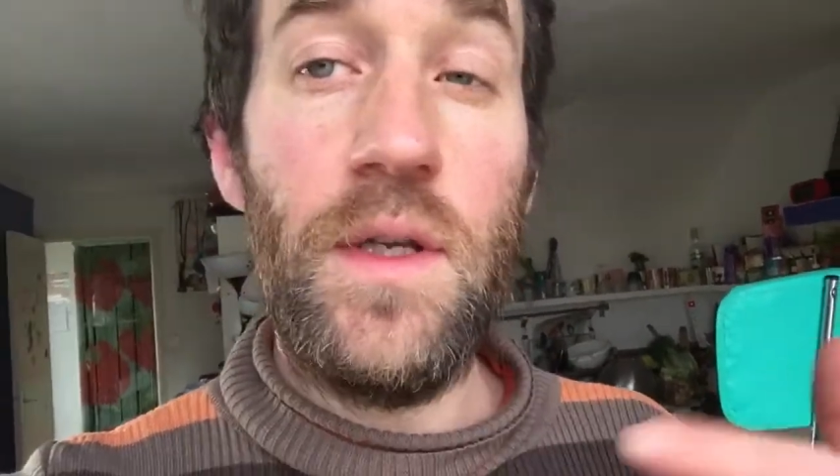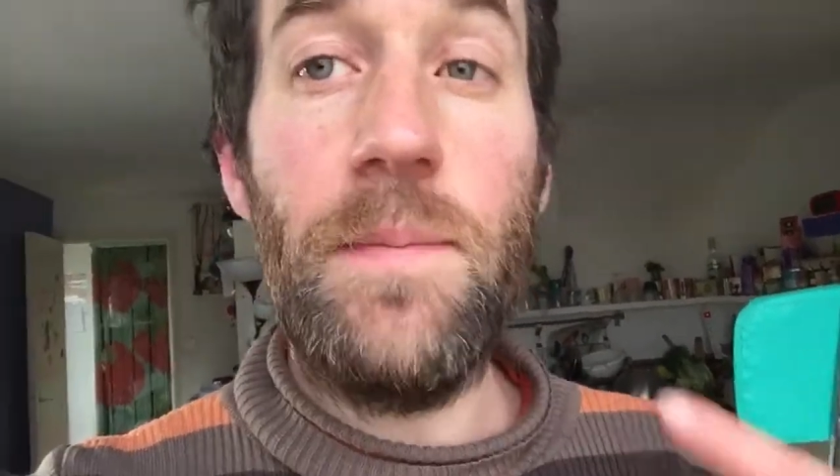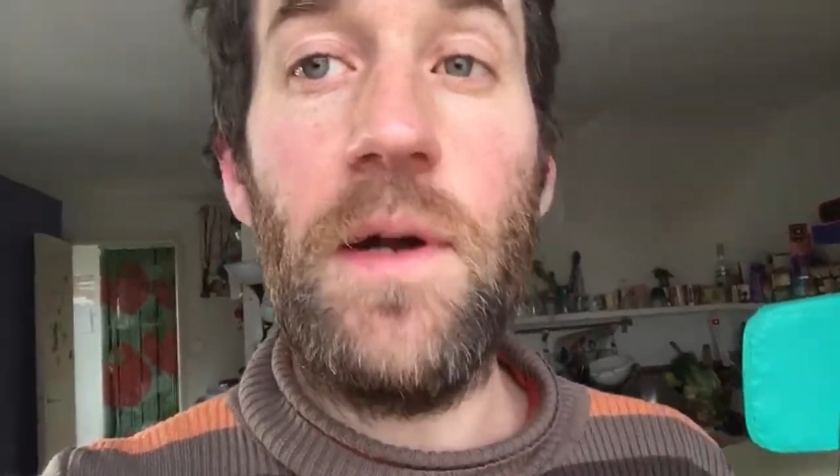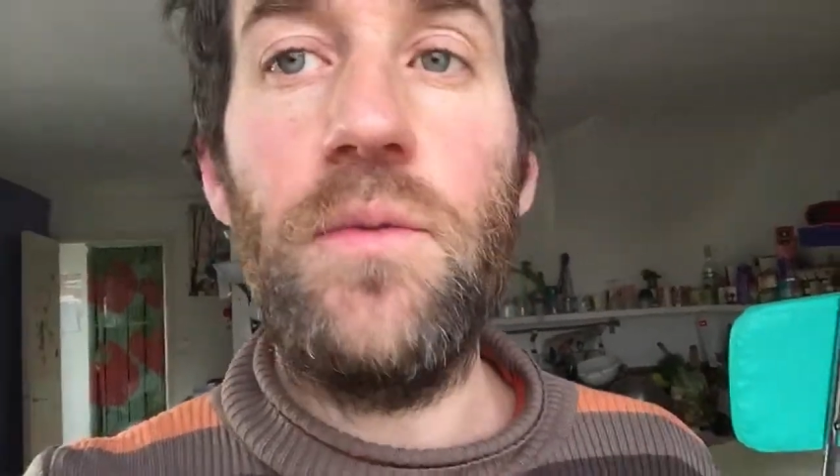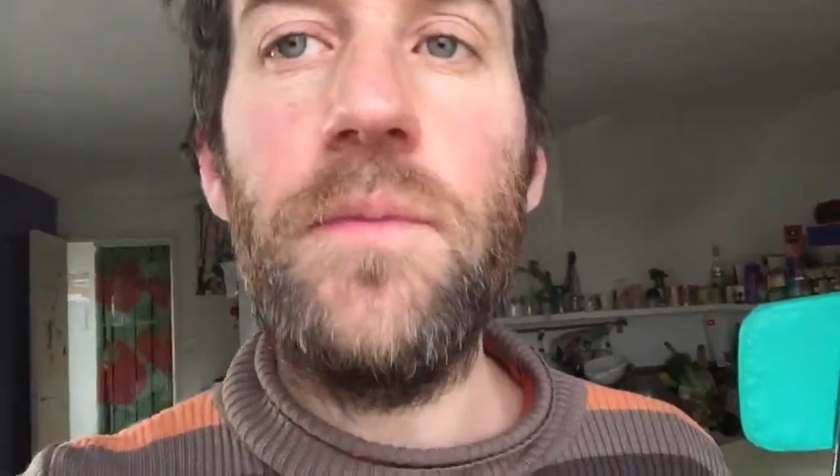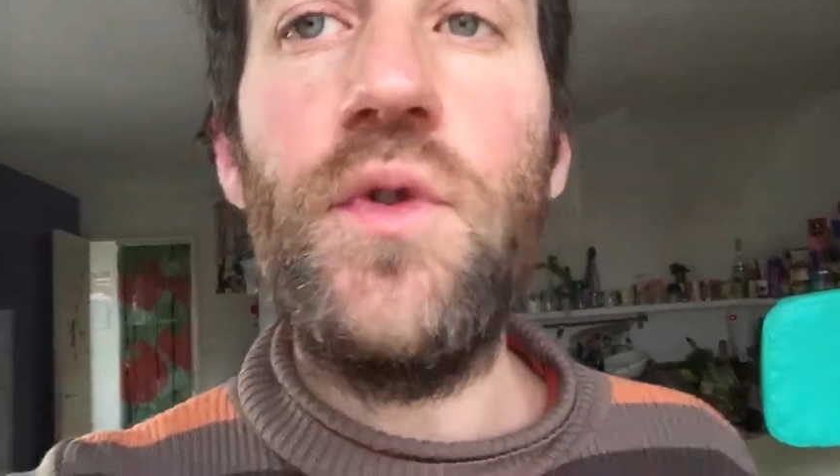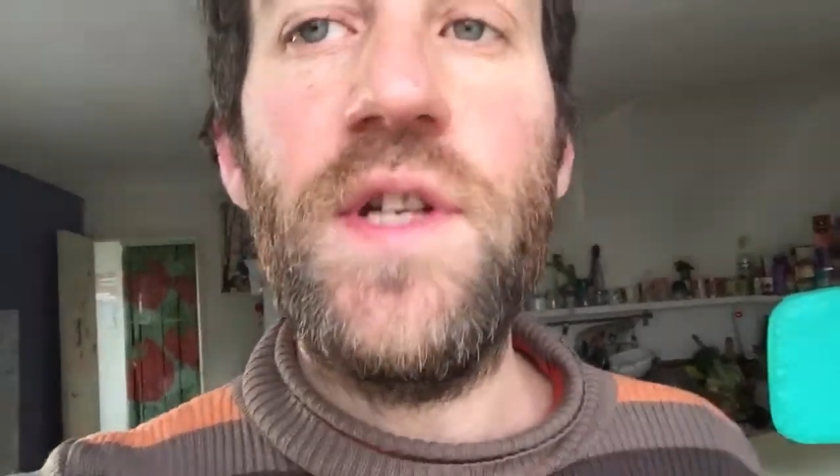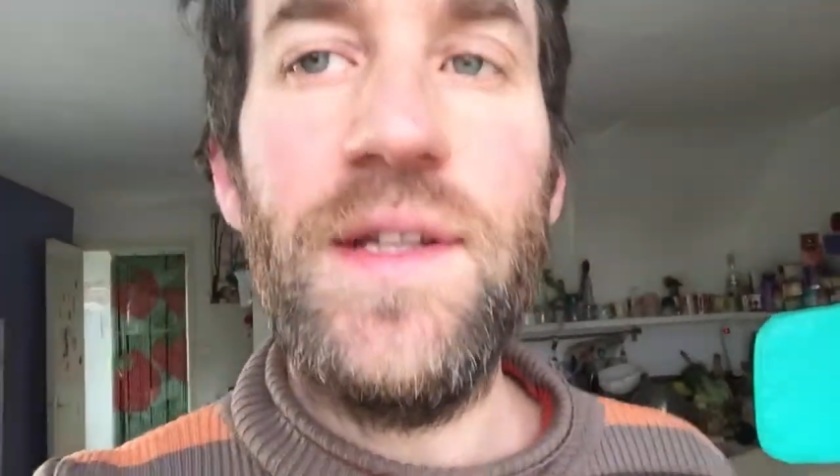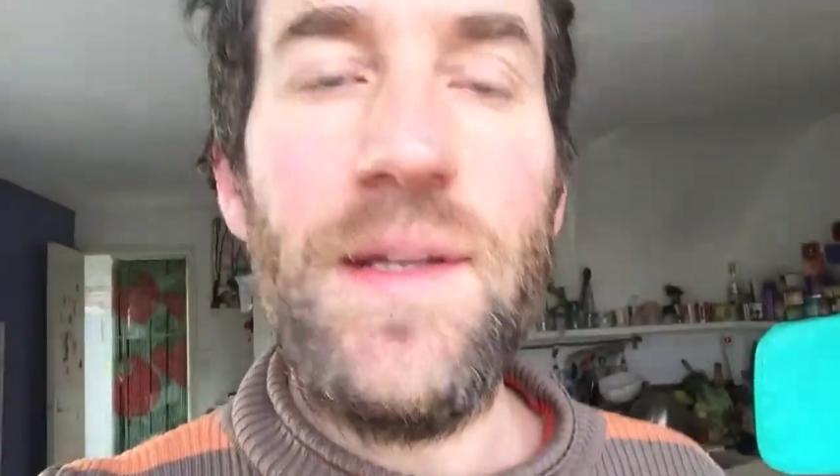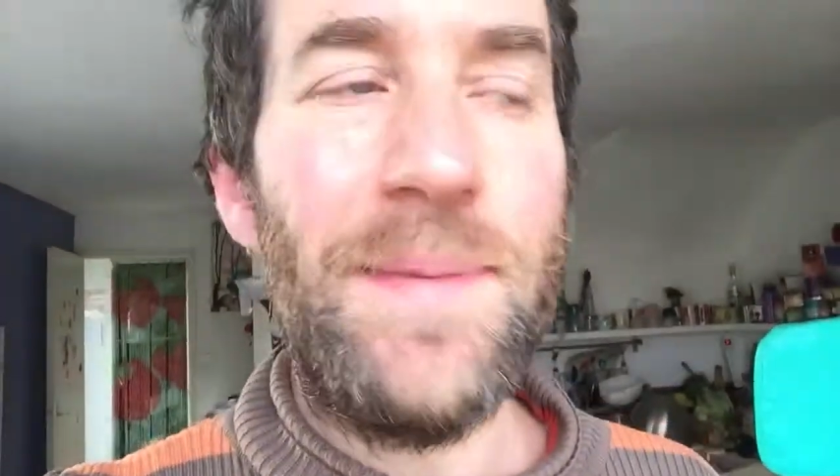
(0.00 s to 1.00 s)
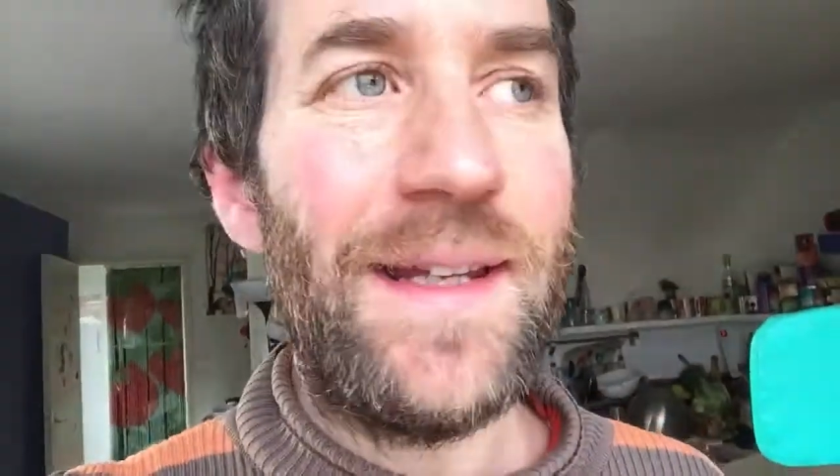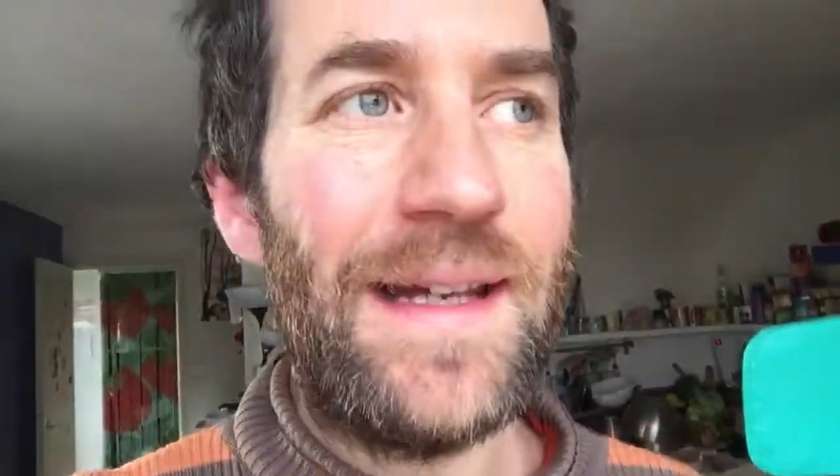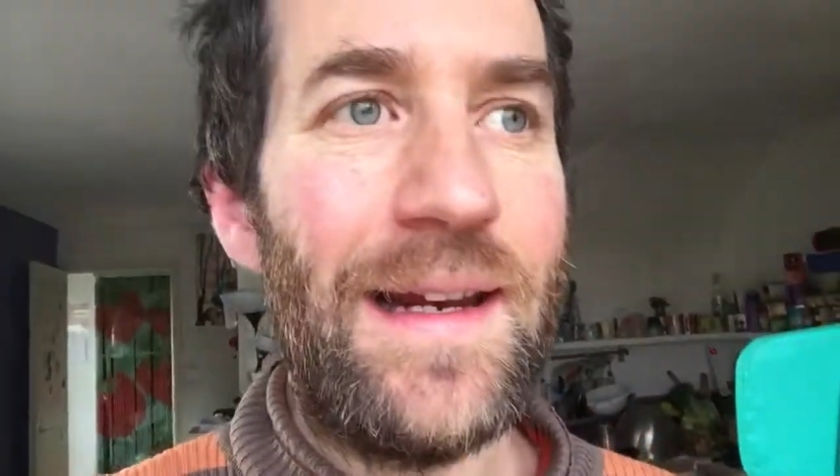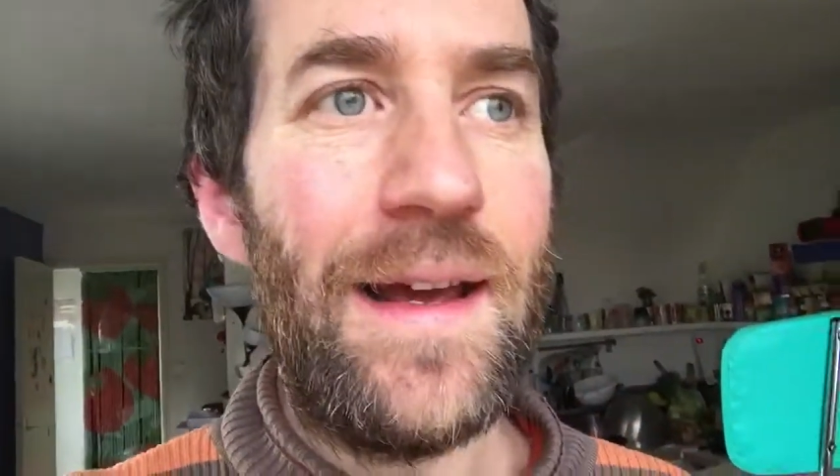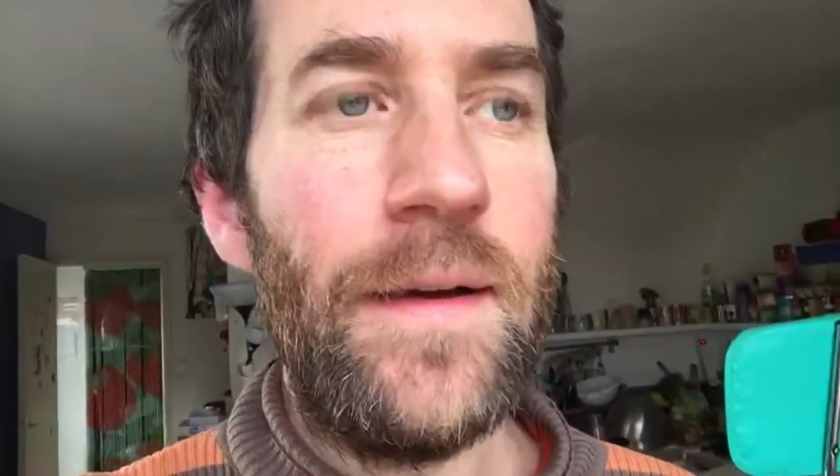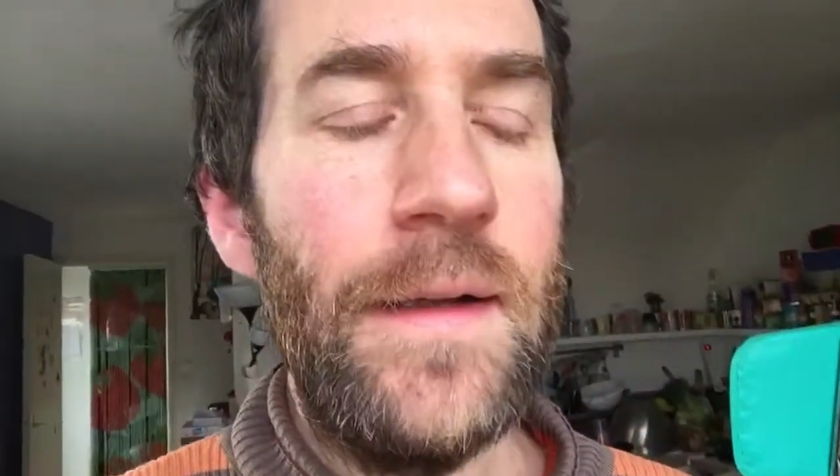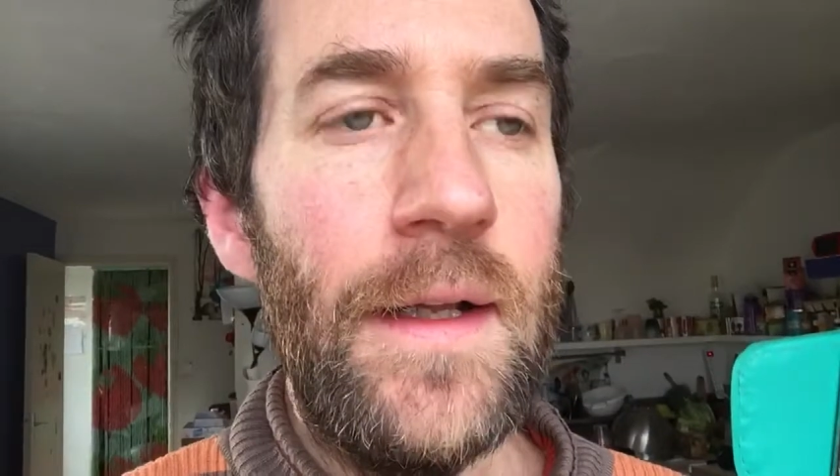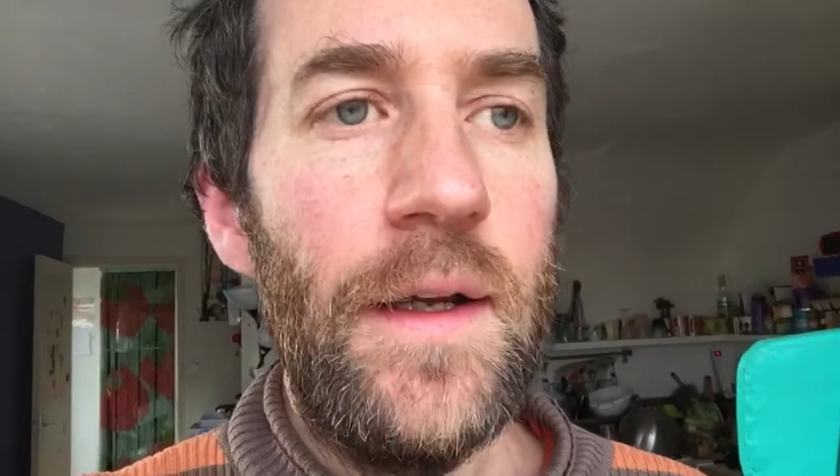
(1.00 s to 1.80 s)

qui parle du même sujet n'était pas très claire.